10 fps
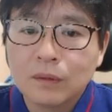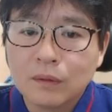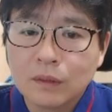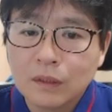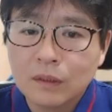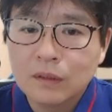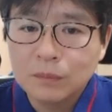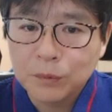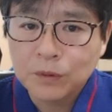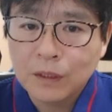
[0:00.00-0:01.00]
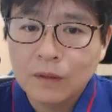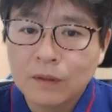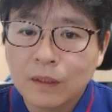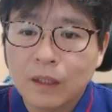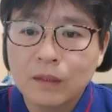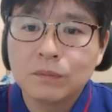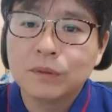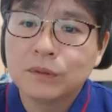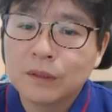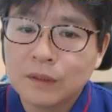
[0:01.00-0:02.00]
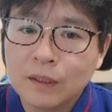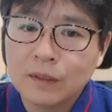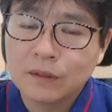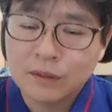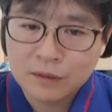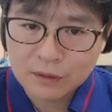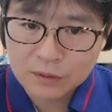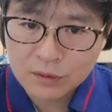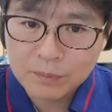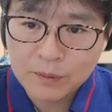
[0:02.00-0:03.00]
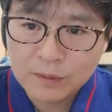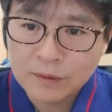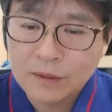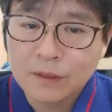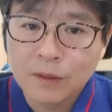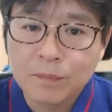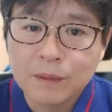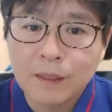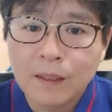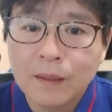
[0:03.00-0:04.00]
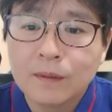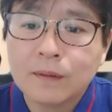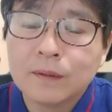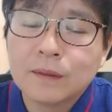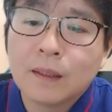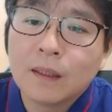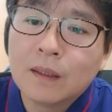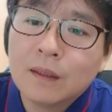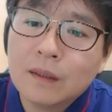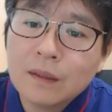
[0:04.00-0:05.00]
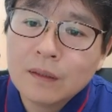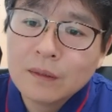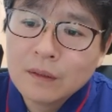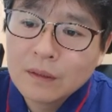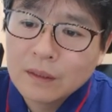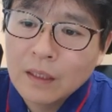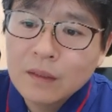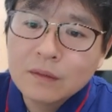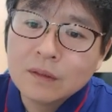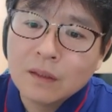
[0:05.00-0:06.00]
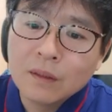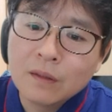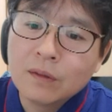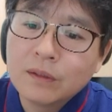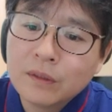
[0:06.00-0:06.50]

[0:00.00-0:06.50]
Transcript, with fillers: 어, 기능을 못하거나 하는 분들에 대해서 이제는 설명을 드리는 겁니다. 자, 예를 들어요.